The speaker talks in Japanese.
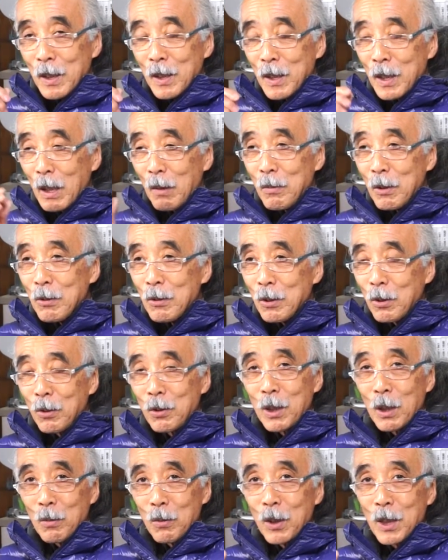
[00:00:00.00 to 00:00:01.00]
やめるってこ
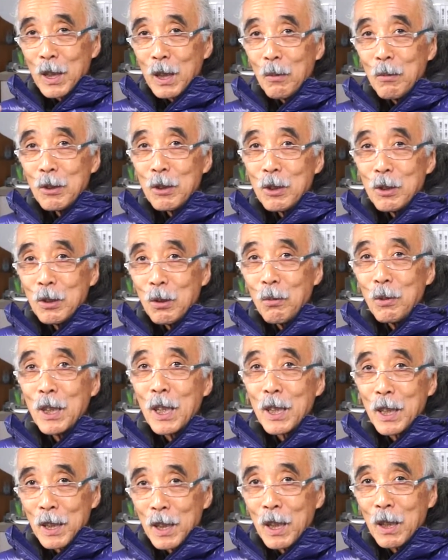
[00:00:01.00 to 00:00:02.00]
とはもうね試す必要も
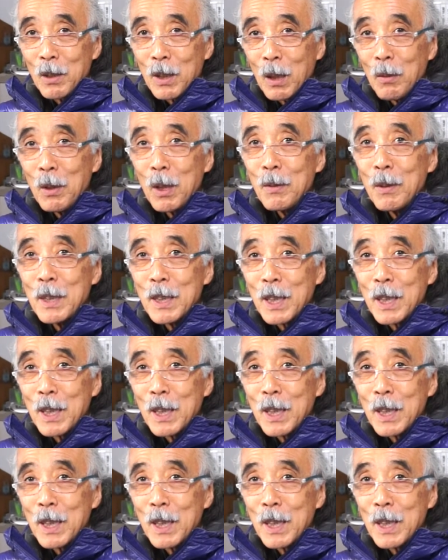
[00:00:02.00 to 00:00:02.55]
ないけどねやめればいい